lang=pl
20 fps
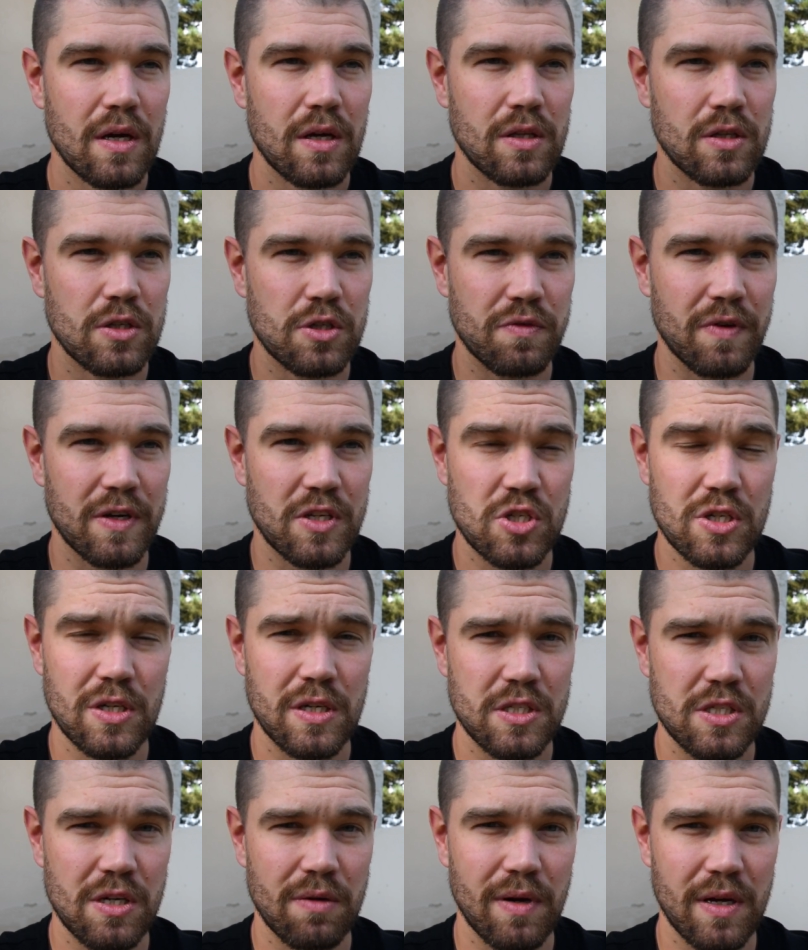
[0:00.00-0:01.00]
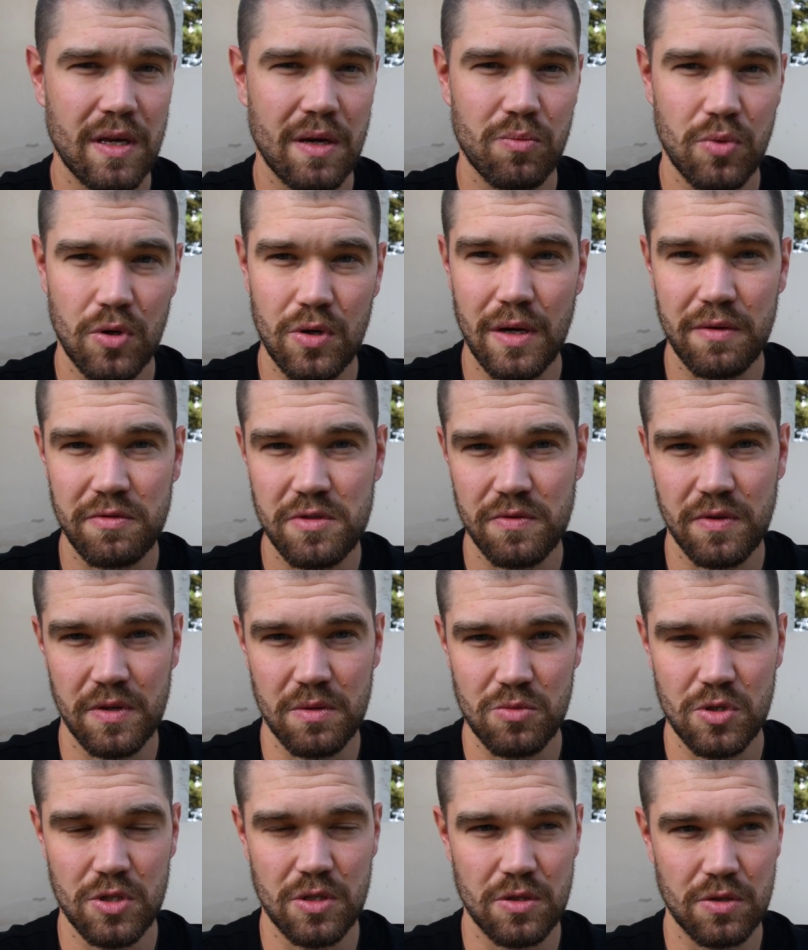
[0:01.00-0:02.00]
doświadczyli działania Boga w
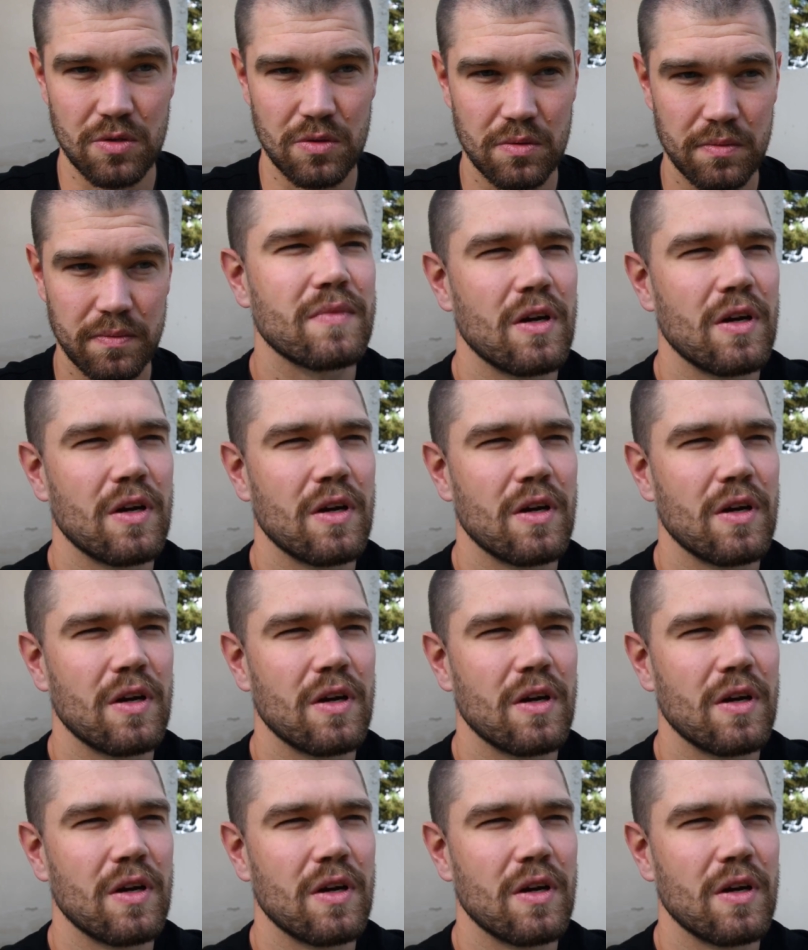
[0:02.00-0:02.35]
swoim życiu.